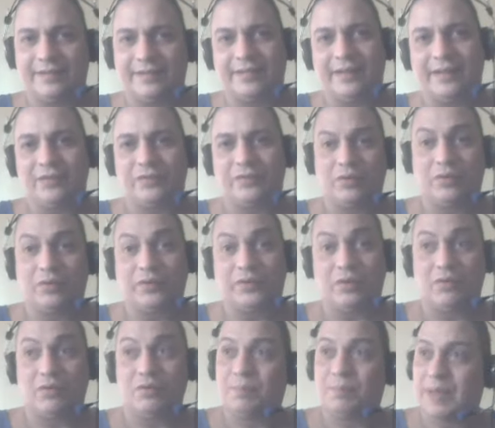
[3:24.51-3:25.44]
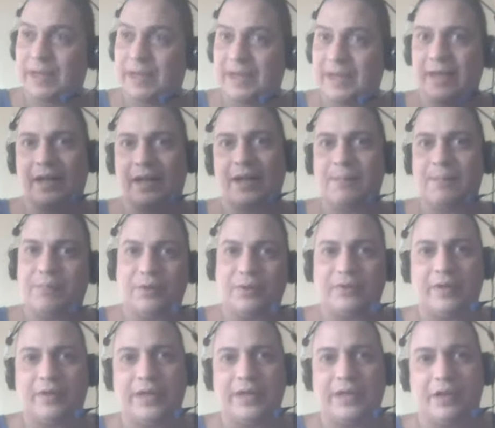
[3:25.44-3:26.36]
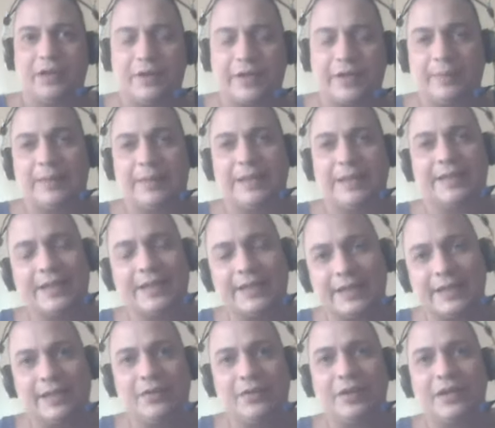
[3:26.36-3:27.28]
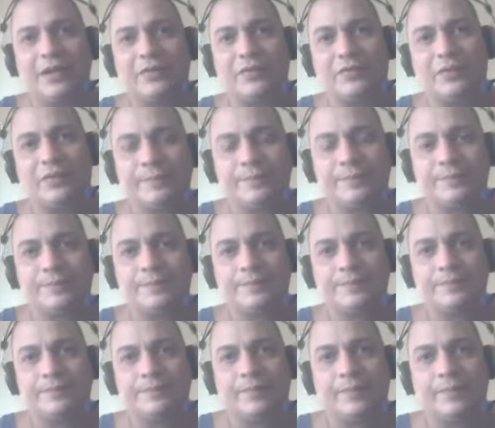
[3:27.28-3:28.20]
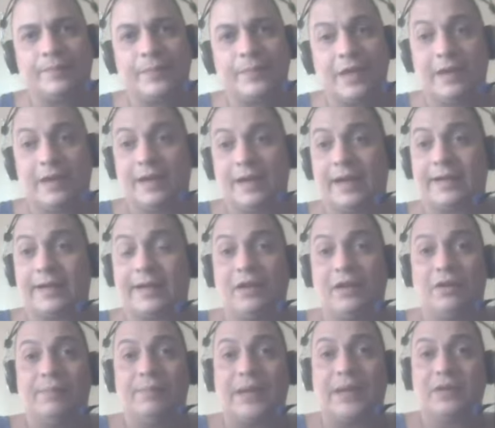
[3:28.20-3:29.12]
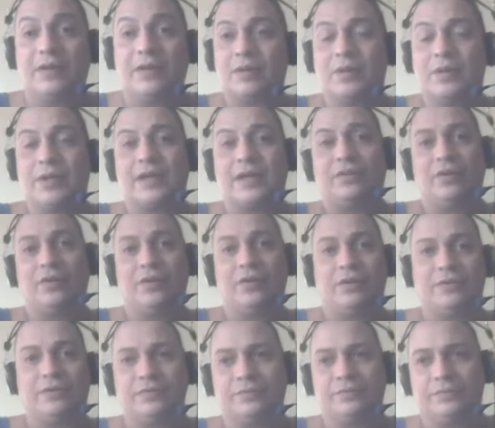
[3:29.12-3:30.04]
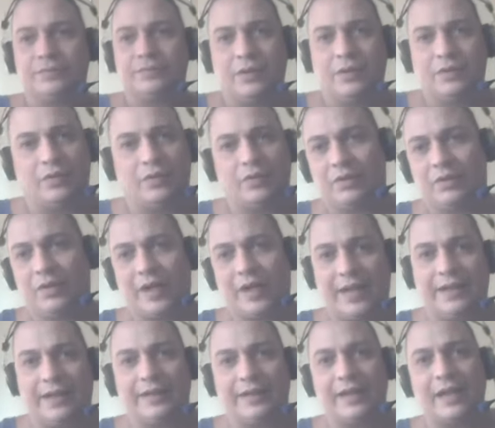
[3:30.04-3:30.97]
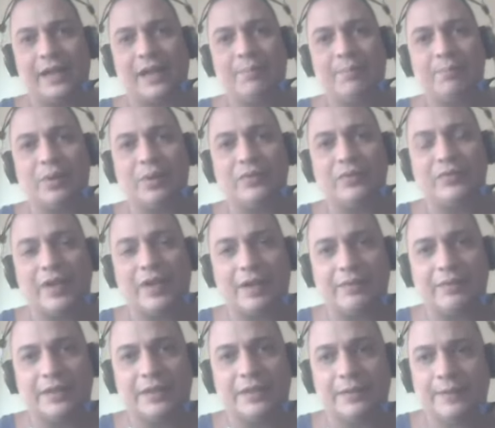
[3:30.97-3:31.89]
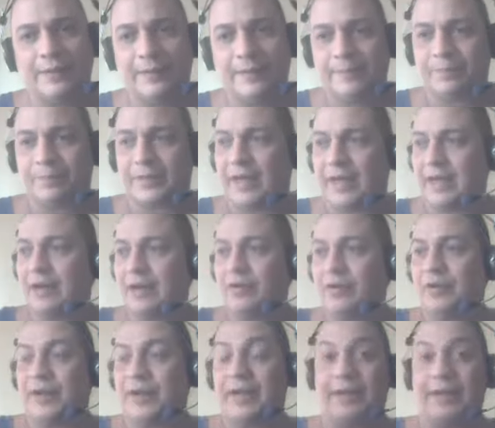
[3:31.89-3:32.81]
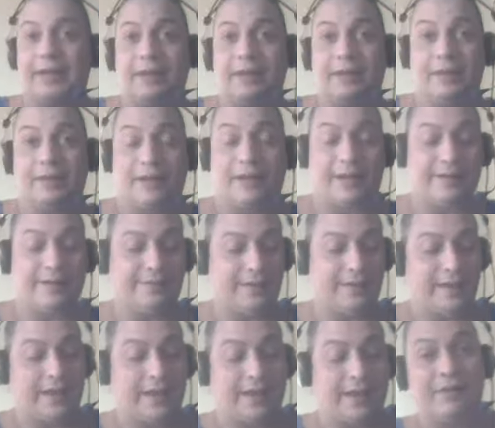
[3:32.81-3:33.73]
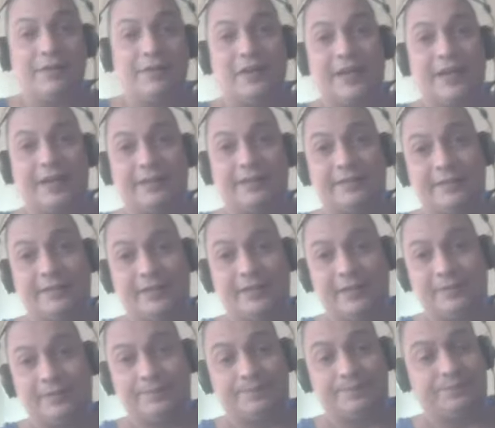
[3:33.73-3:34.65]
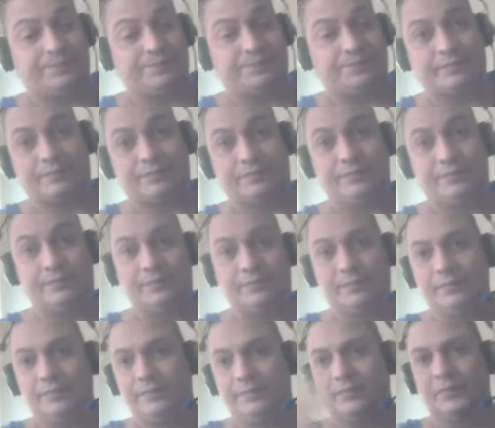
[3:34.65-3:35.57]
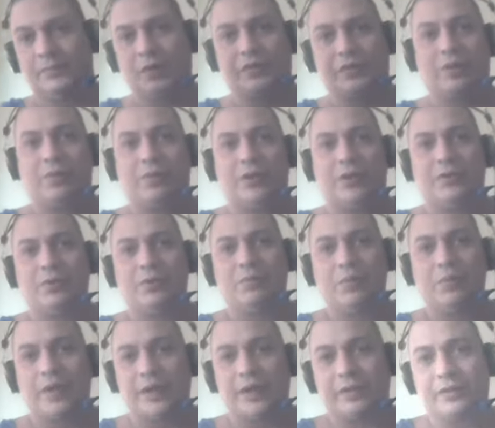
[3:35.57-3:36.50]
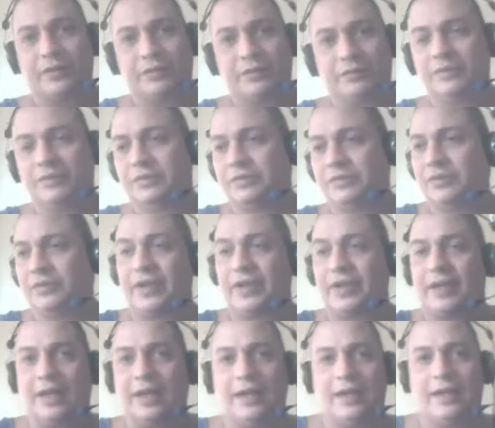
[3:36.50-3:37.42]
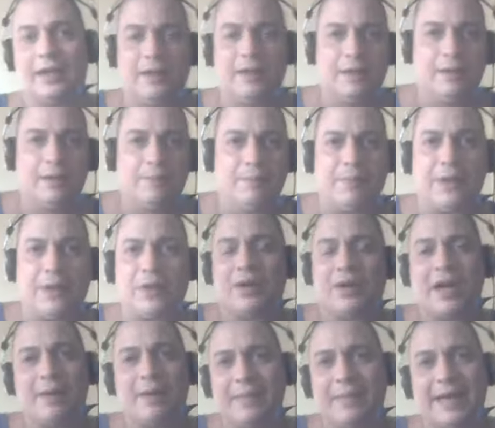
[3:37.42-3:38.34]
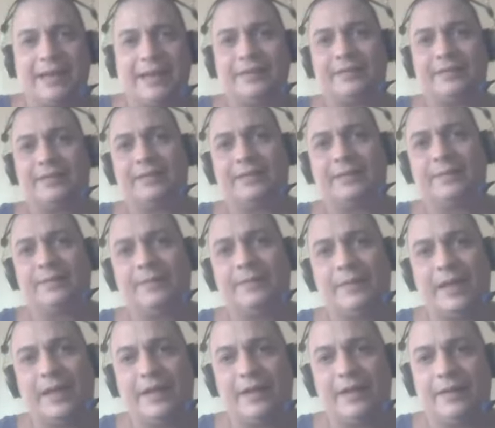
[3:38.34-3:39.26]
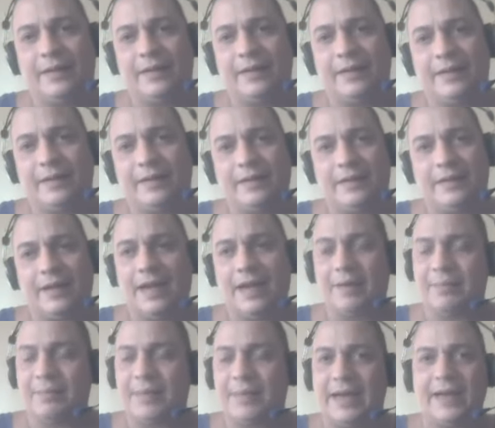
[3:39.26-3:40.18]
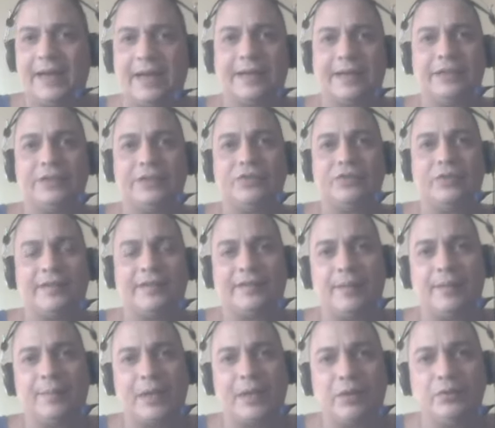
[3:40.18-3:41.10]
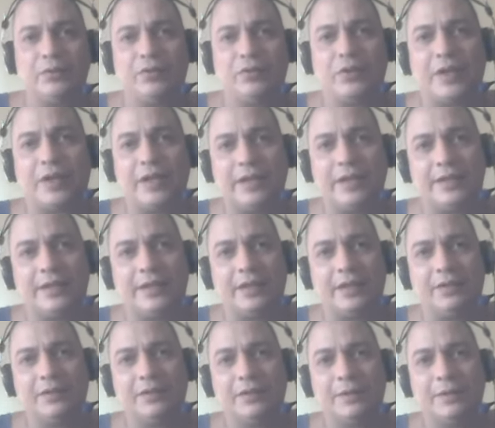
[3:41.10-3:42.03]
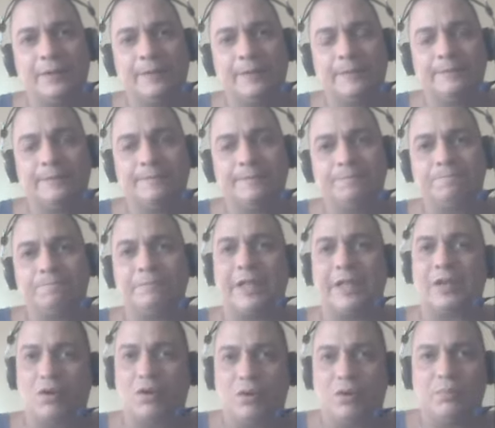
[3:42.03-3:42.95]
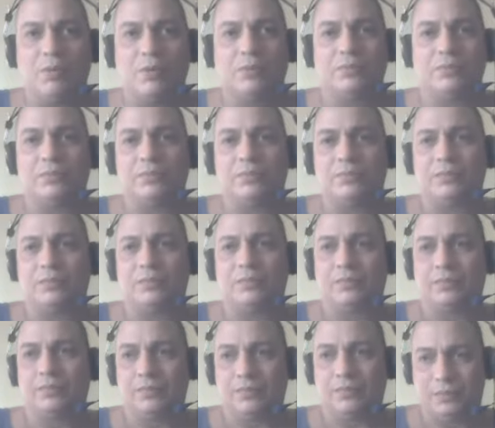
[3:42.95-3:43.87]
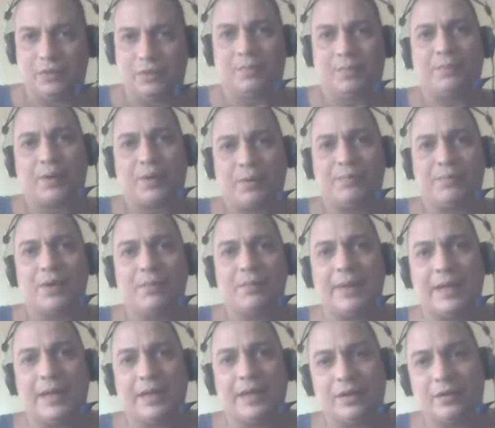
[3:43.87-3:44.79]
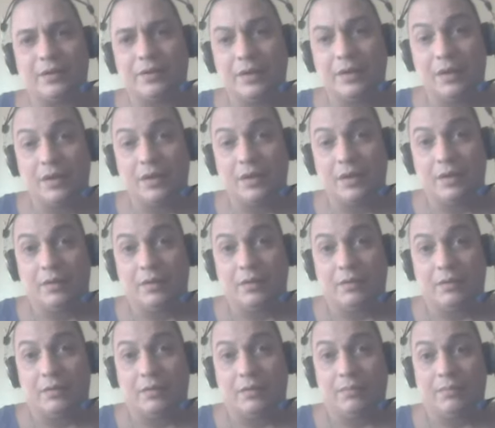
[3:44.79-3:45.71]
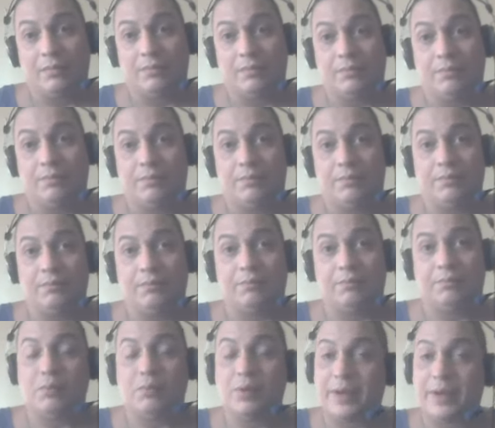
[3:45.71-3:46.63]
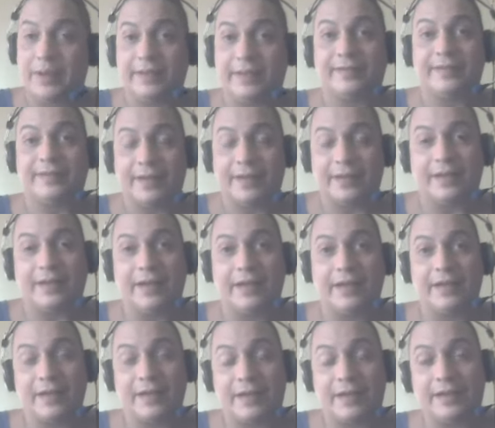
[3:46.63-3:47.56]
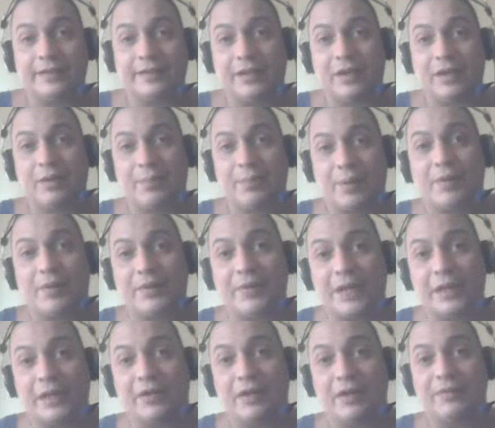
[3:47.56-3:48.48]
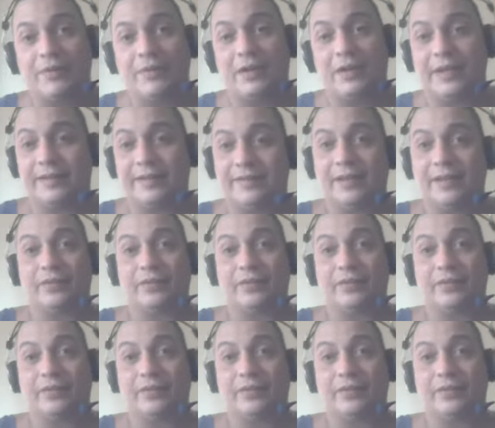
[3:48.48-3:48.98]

solo del Estado eh, o, la responsabilidad únicamente ni siquiera del Estado, que esto le quieran achacar, que la responsabilidad de libertad de expresión debe ser únicamente gubernamental y que si eso no se cumple es responsabilidad gubernamental quien dijo eso. Aquí los medios de comunicación son los grandes irresponsables que a la hora de reseñar la violencia,